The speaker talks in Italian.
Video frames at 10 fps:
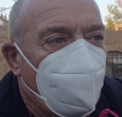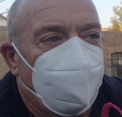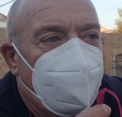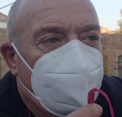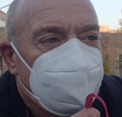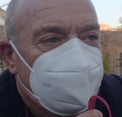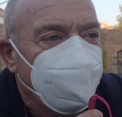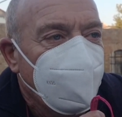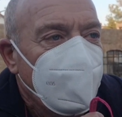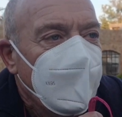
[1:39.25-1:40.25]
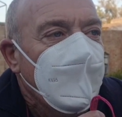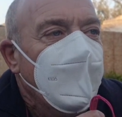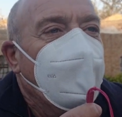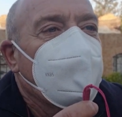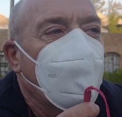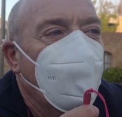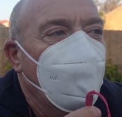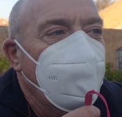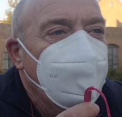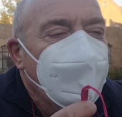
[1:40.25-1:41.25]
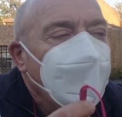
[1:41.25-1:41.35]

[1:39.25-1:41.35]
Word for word: niente. Per cui